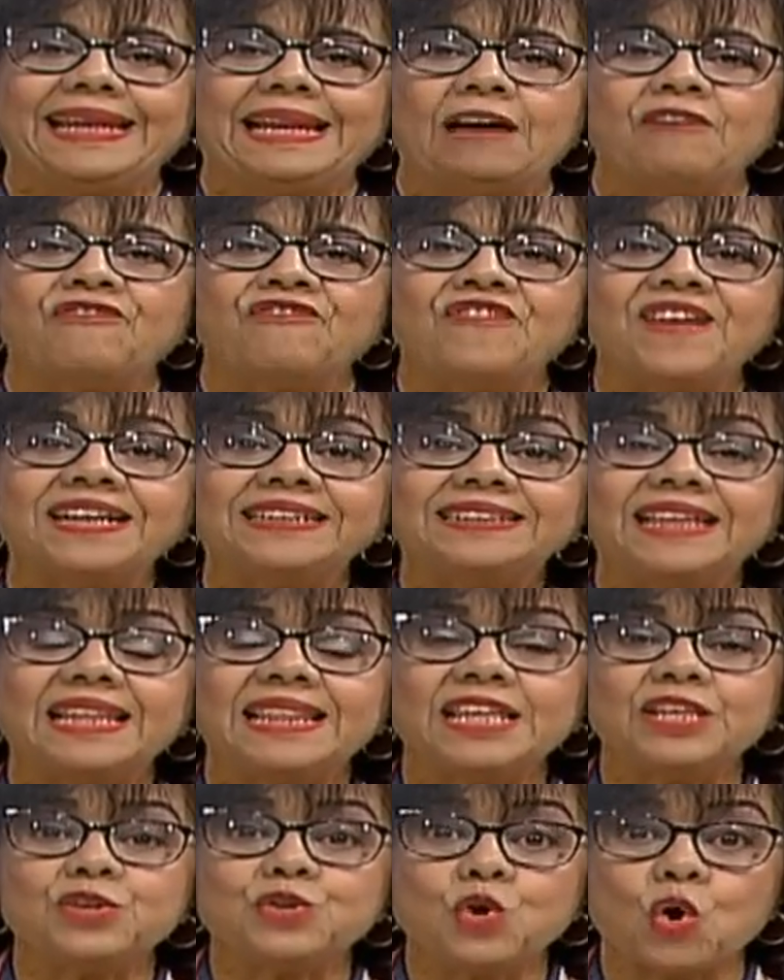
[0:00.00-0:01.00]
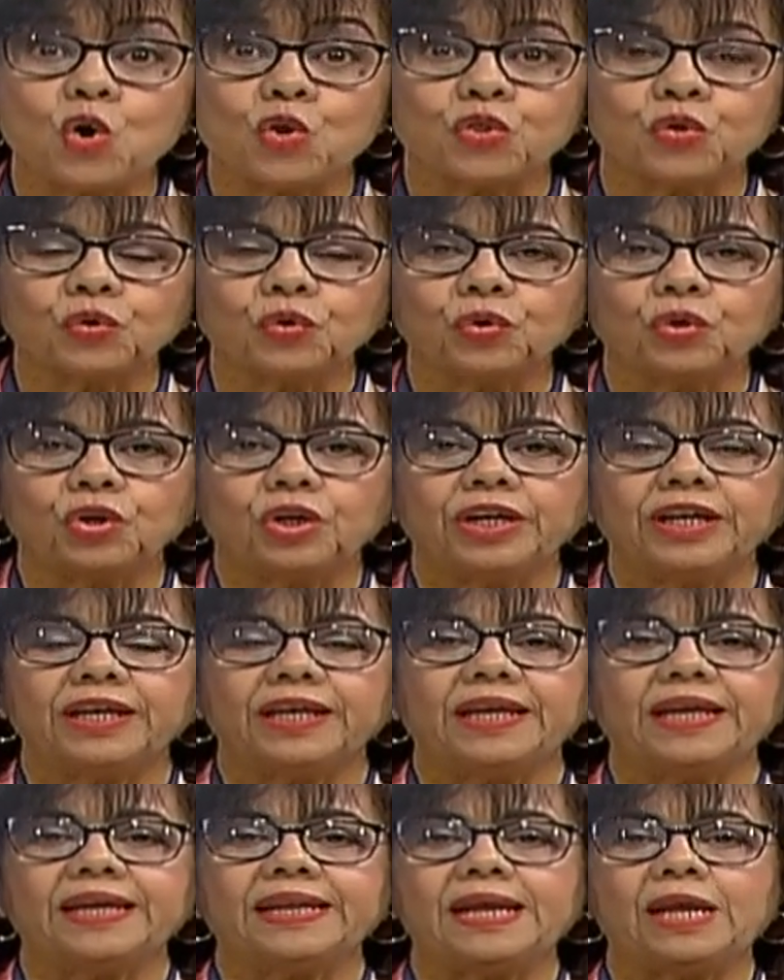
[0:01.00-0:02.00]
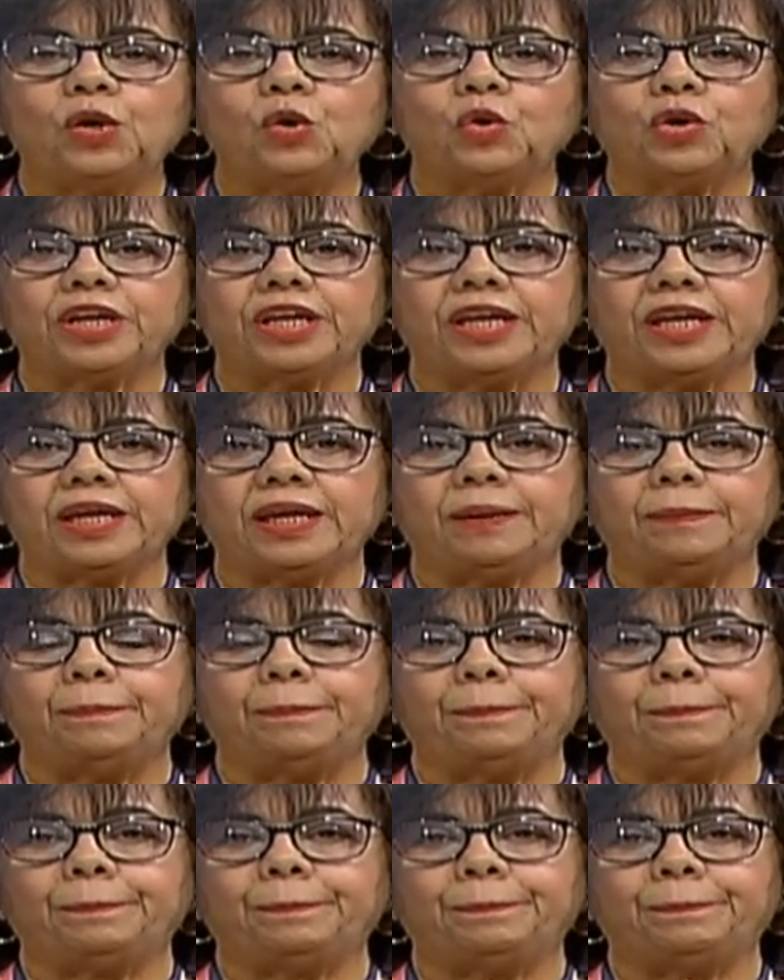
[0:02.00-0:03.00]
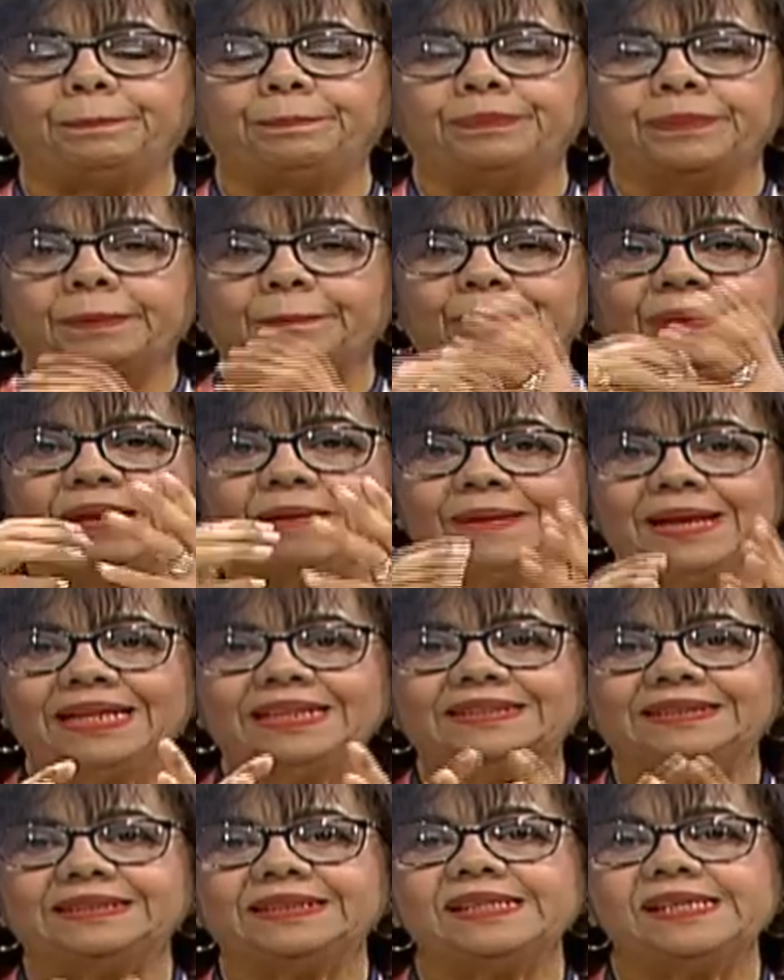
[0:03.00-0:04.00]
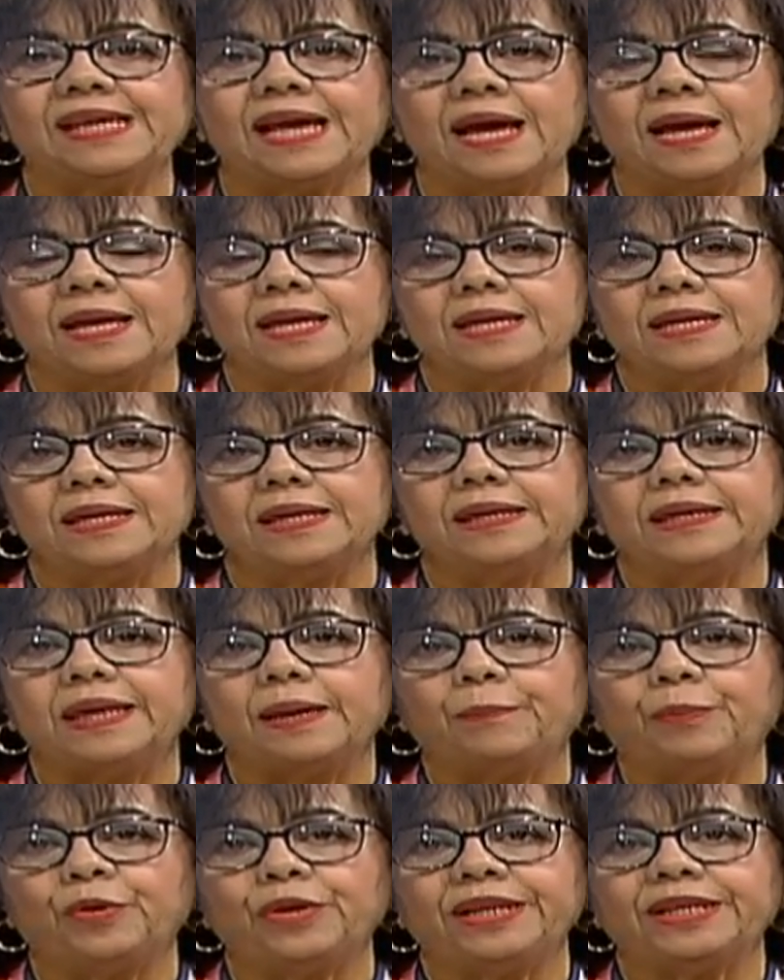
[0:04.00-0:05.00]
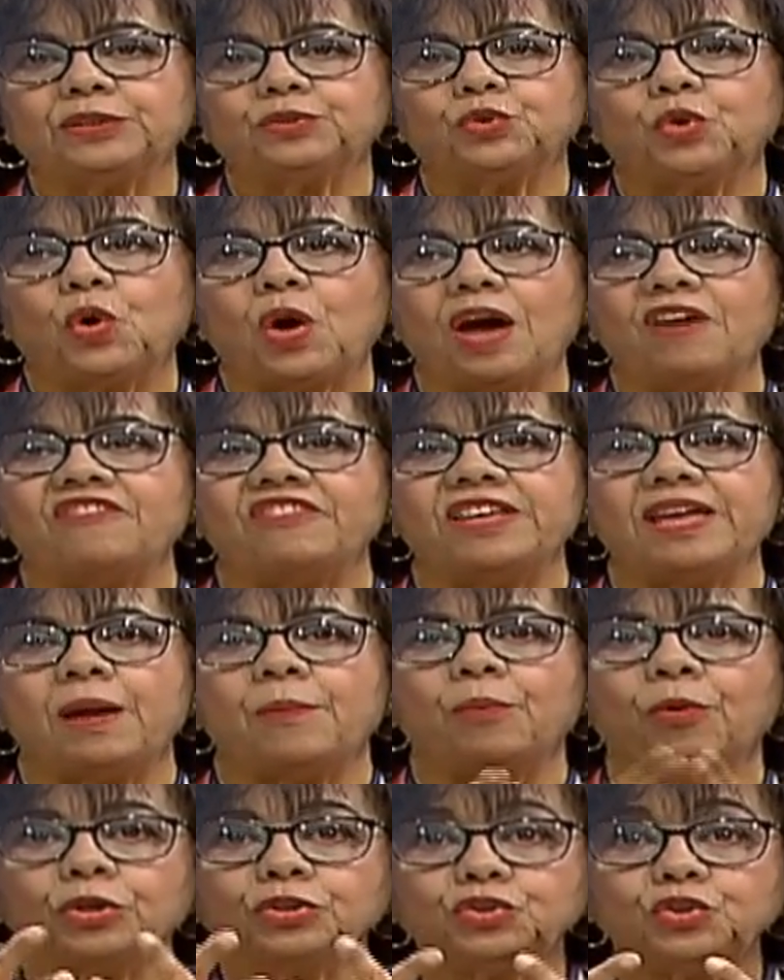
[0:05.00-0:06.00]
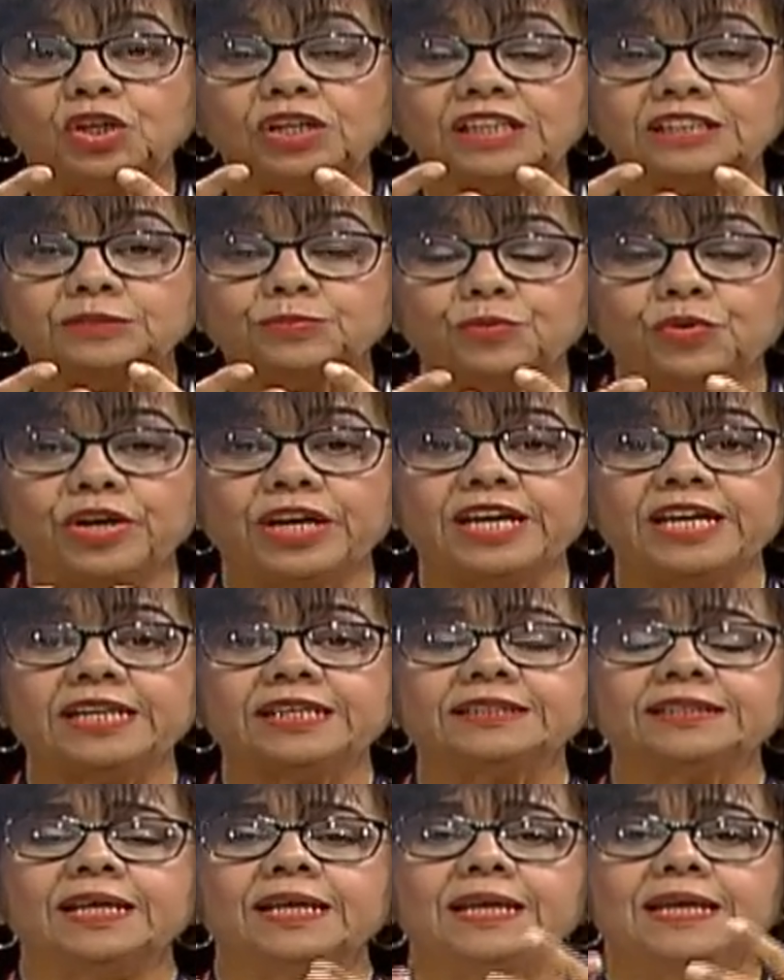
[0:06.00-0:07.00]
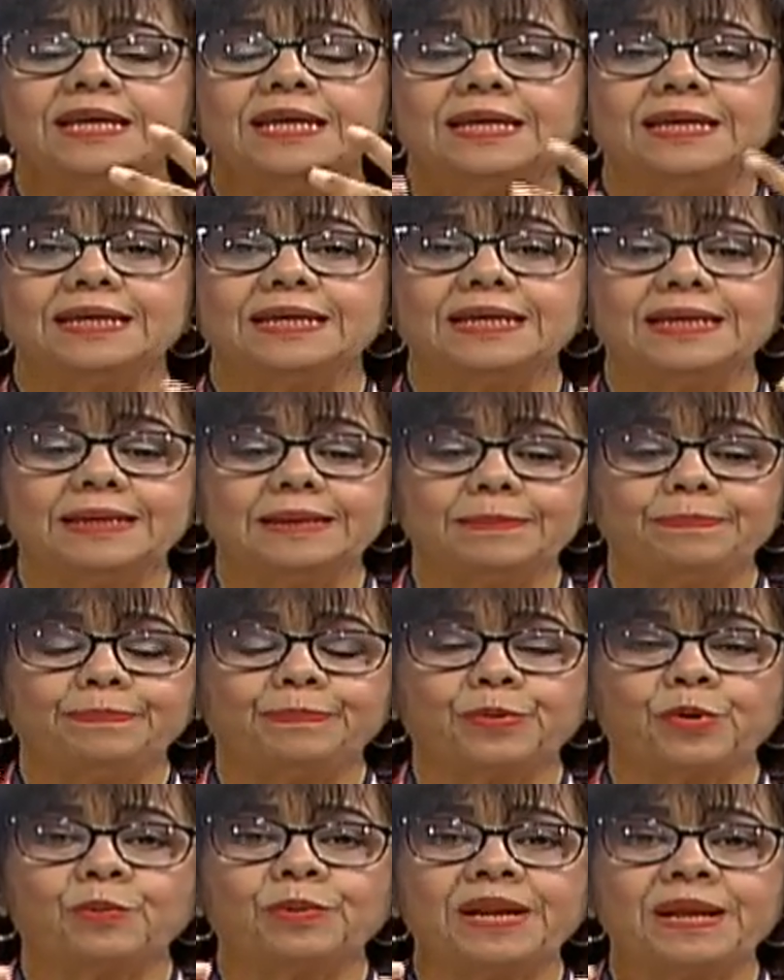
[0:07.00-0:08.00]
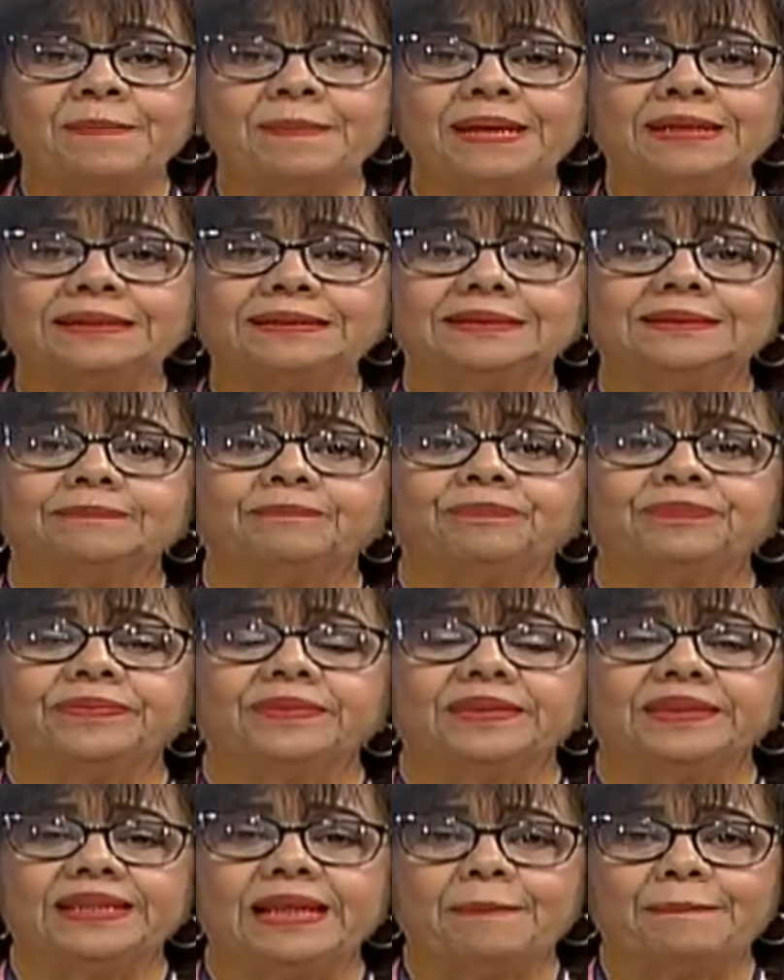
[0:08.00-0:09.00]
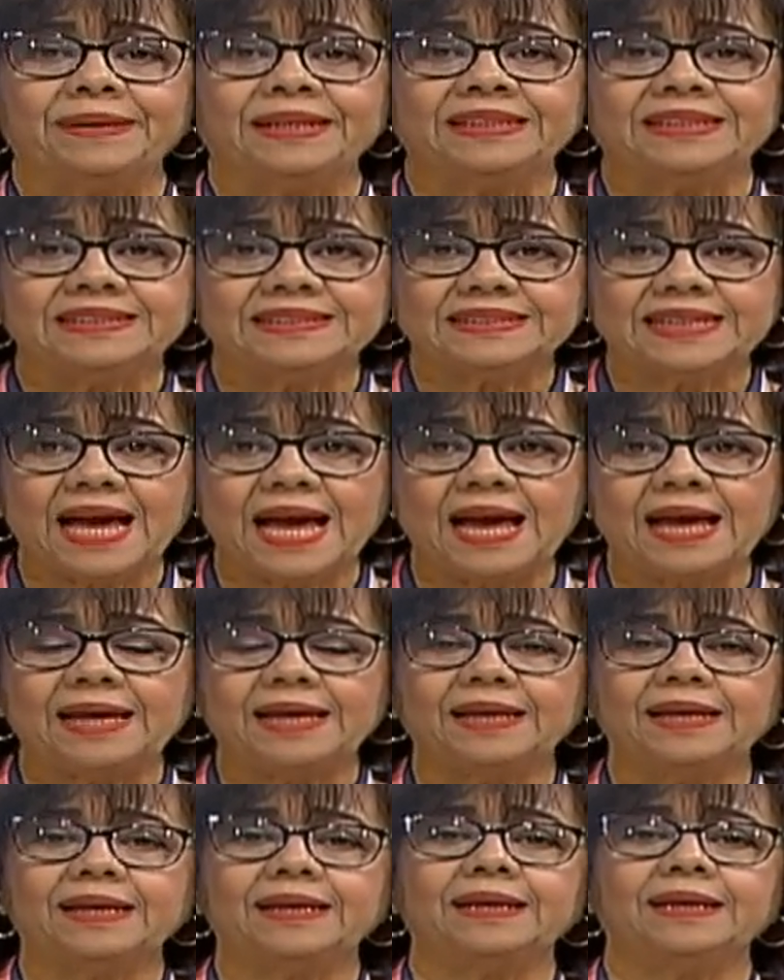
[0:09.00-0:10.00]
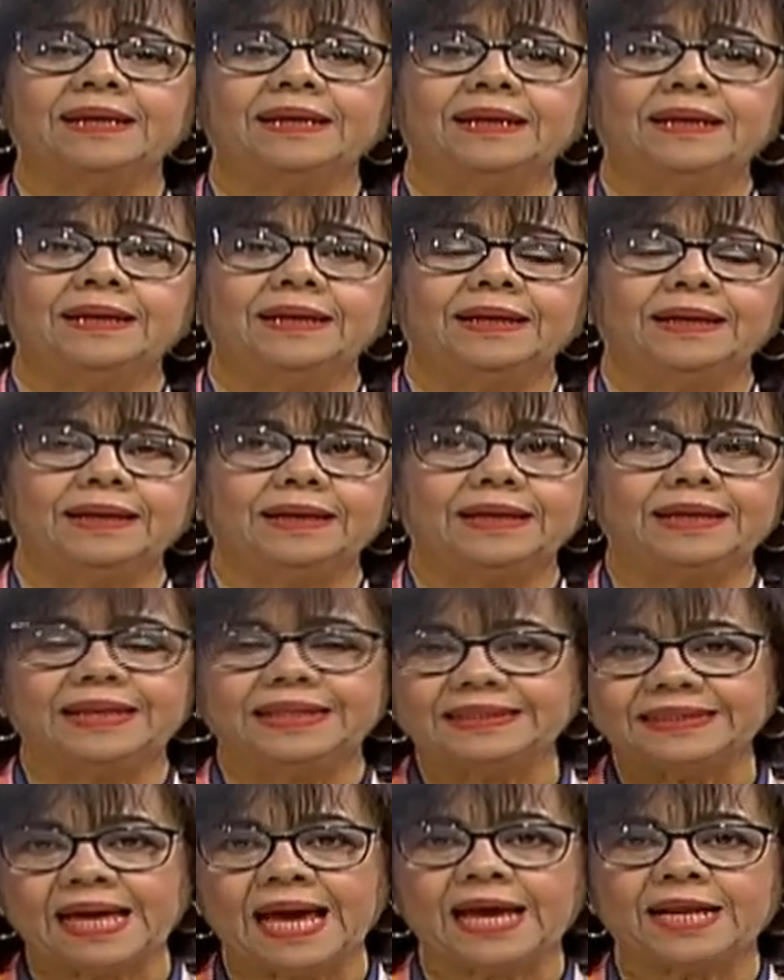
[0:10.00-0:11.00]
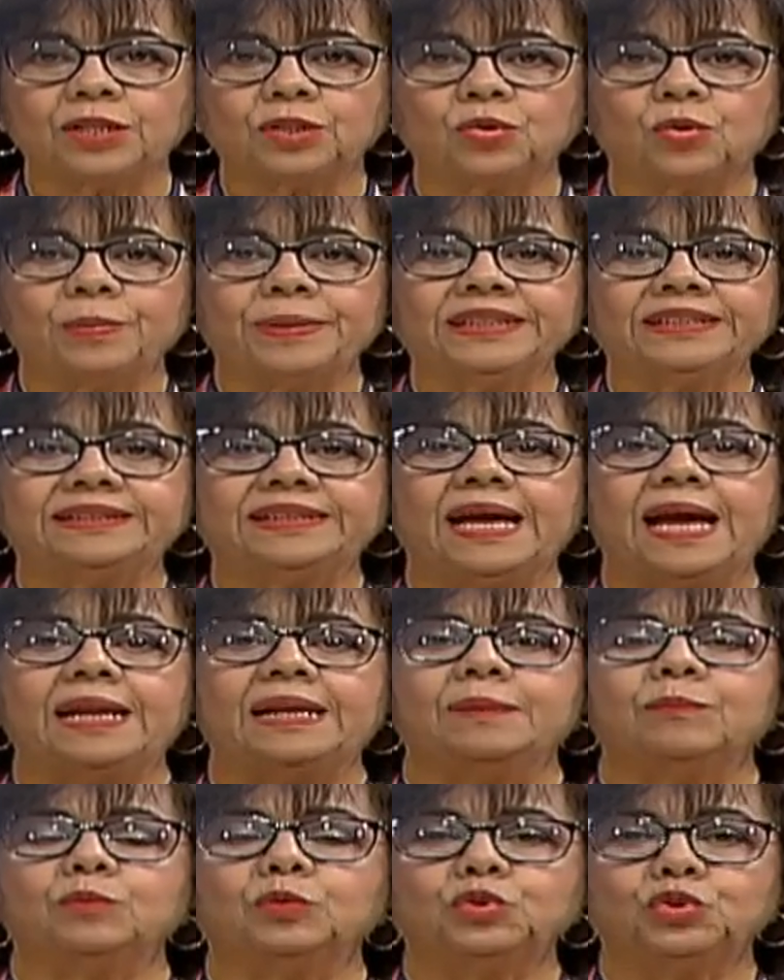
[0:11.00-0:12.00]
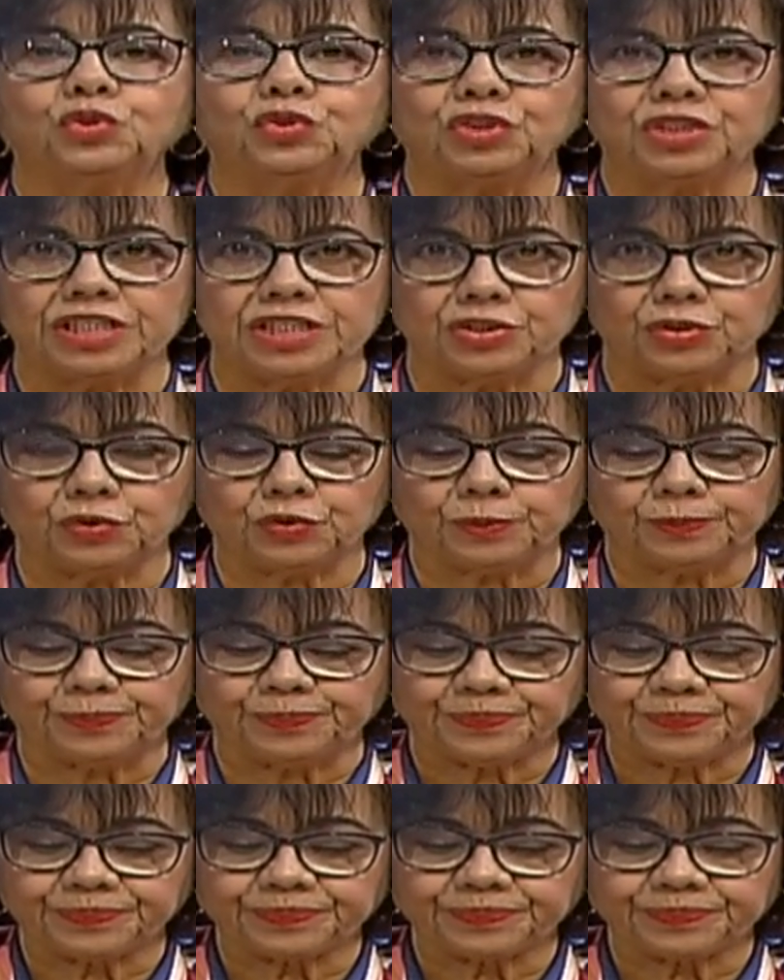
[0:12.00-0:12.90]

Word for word: que la falta de yodo era lo que prevalecía y que por eso había bocio en las mujeres problemas de aprendizaje, eh, retardo mental en muchos niños.